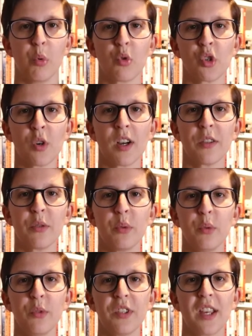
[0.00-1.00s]
Bonjour à
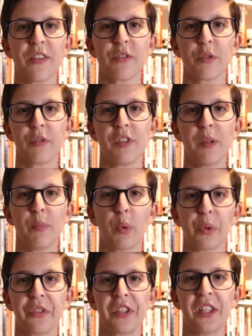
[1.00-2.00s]
tous, c'est Anne-Sophie
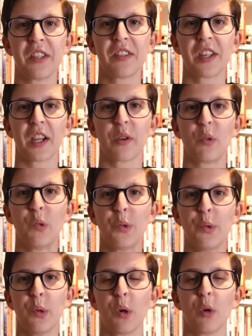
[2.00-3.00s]
pour Ciné Série
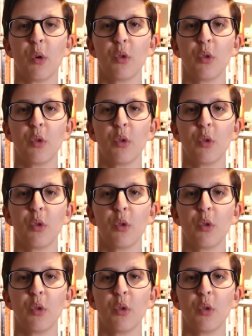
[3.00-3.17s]
Culture.